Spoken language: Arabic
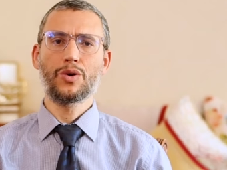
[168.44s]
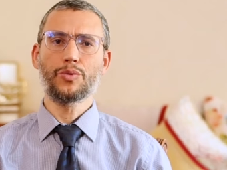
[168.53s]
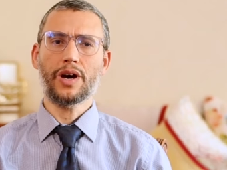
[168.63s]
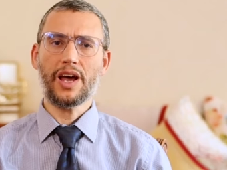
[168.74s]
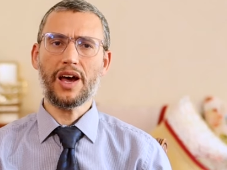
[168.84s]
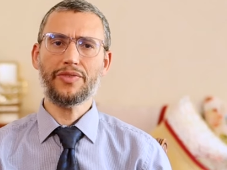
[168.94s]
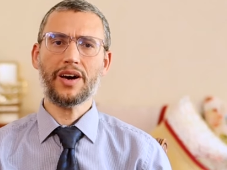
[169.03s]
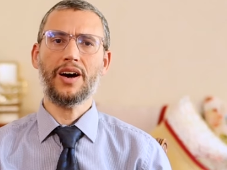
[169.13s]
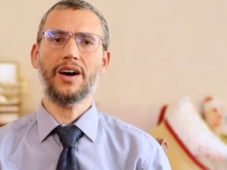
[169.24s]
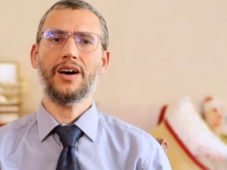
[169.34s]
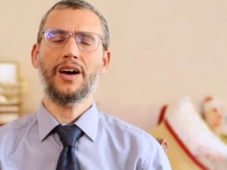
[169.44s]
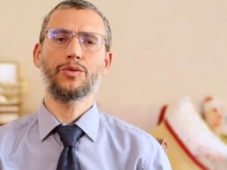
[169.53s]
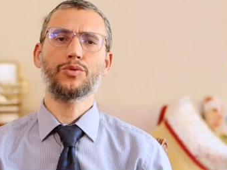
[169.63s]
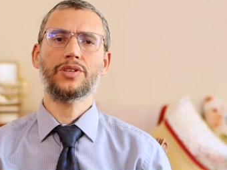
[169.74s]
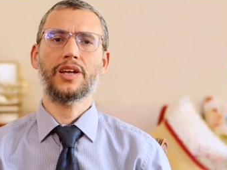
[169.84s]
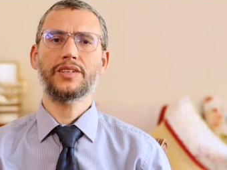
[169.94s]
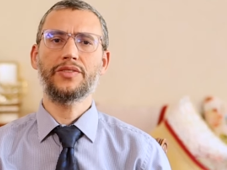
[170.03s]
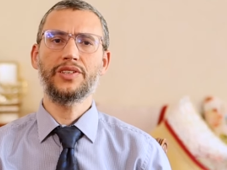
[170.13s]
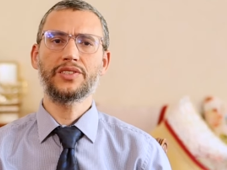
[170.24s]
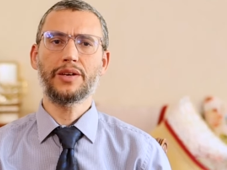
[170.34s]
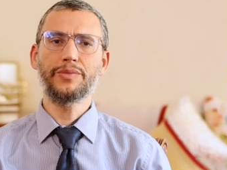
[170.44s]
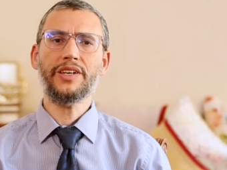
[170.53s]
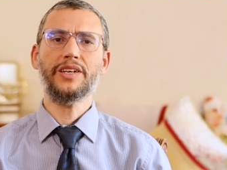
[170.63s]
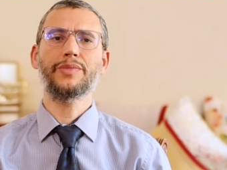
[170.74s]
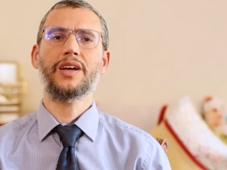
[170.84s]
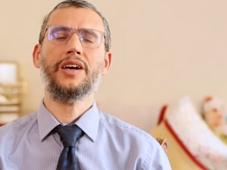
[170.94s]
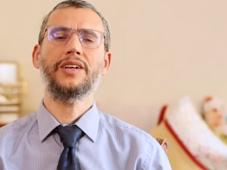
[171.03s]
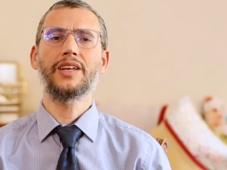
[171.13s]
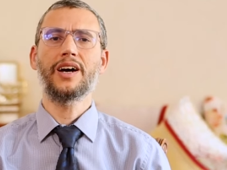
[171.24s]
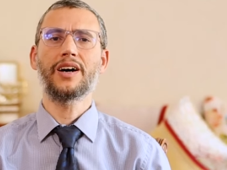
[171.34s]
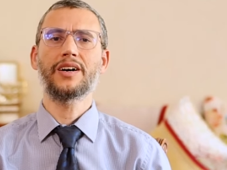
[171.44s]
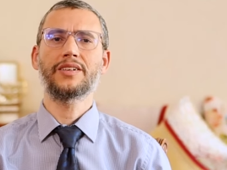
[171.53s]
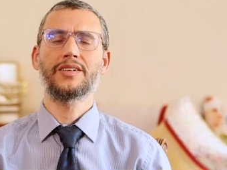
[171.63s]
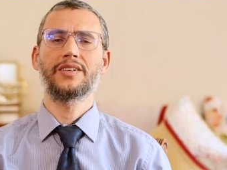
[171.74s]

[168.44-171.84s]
ورافق الأسرة في جميع مراحلها